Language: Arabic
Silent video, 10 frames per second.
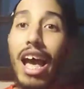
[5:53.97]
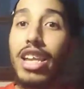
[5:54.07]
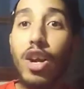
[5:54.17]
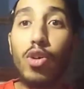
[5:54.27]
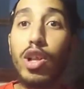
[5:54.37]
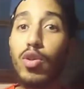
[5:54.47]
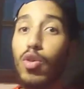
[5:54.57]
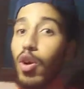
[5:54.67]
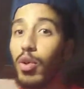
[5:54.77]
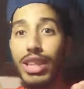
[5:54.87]
أن يعود
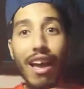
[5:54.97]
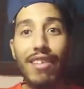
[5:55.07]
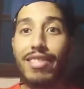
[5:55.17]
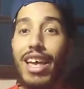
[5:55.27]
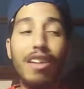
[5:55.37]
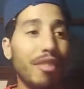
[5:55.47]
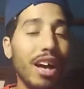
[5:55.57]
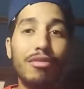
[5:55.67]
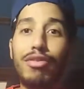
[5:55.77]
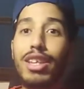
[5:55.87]
للكرة ويتحدى هي
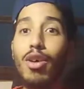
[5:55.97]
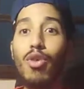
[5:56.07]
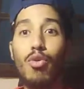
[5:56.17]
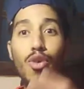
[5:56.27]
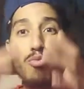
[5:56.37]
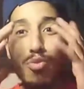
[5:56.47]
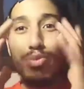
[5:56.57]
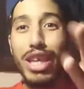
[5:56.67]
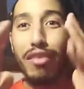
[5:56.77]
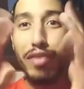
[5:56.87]
فقط فترة وهو
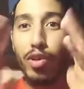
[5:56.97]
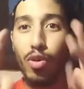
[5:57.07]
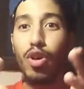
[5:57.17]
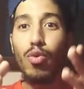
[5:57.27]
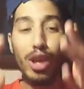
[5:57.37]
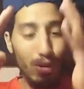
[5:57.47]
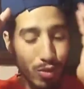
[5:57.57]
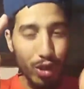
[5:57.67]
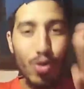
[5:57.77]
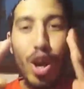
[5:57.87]
مبدع في الكرة
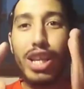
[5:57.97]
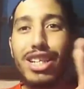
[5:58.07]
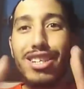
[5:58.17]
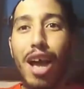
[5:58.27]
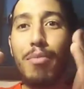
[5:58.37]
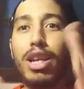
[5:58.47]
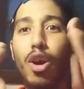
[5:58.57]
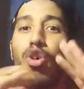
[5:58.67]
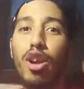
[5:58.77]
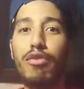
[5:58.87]
ويمكن أن ينجح
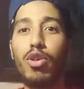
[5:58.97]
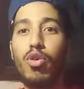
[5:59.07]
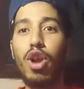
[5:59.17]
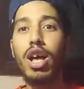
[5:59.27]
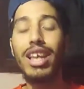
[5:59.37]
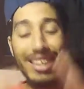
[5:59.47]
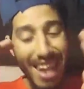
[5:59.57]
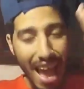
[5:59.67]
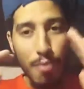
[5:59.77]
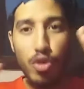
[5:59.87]
مرة أخرى في الكرة
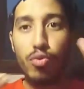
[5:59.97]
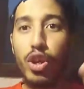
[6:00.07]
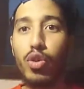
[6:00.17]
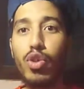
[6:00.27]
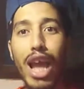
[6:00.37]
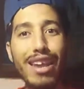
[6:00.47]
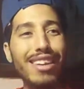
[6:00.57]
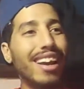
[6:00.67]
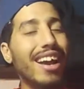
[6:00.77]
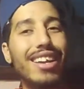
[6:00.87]
نعم يمكن
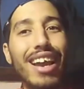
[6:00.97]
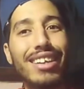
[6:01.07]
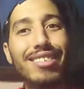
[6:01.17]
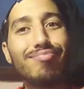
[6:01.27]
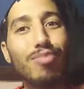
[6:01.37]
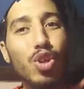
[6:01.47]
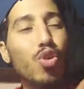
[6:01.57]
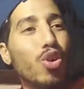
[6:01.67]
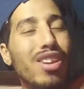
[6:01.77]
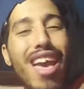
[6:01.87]
لأن كان يعني
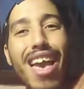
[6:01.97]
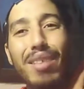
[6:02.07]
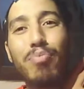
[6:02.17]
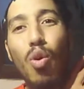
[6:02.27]
مشروع لاعب